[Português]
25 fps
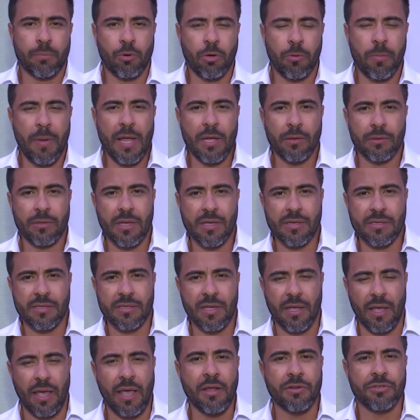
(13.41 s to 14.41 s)
Por meio
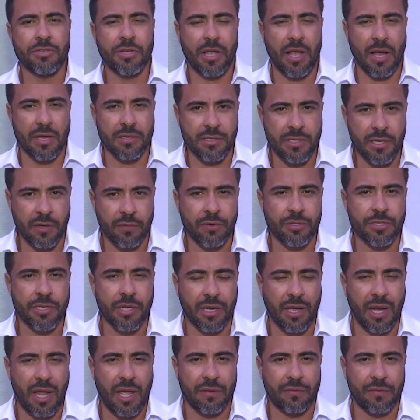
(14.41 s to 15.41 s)
desse indicativo de
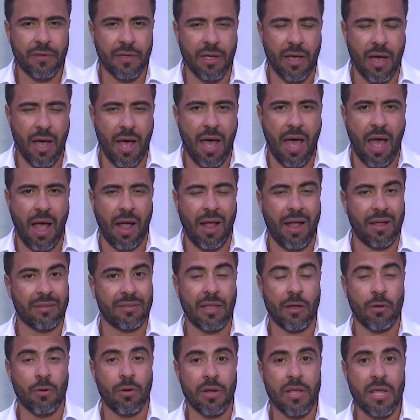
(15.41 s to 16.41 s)
greve, a
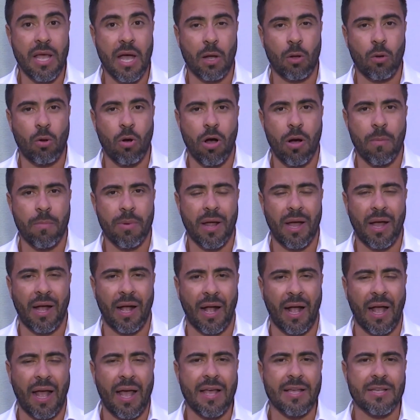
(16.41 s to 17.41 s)
categoria cobra a
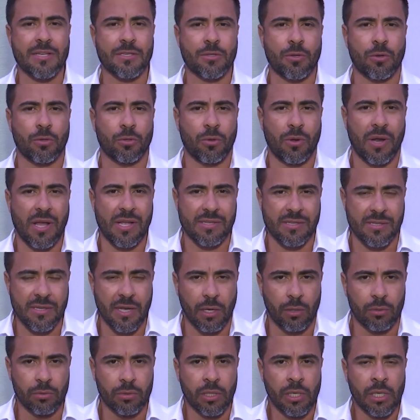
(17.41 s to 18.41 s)

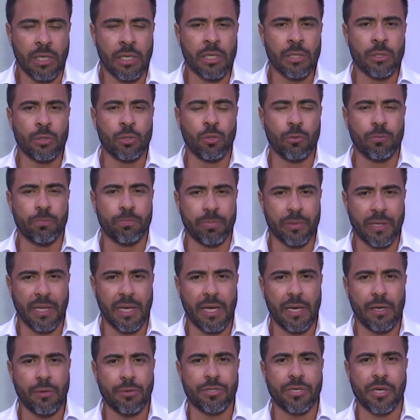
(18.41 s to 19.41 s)
reestruturação do
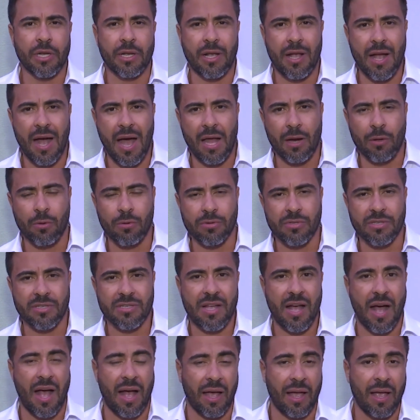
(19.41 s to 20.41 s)
plano de cargos,
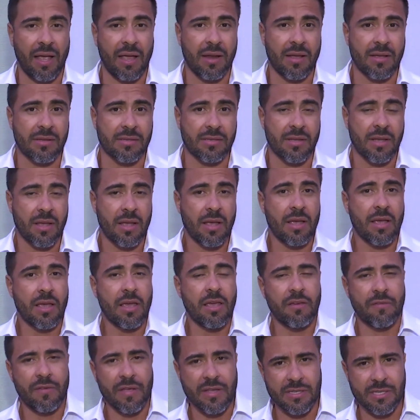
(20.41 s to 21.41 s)
carreiras
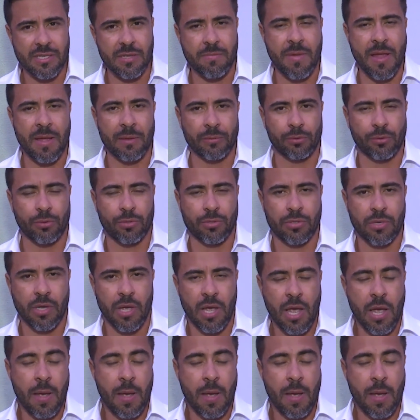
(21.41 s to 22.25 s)
e vencimentos,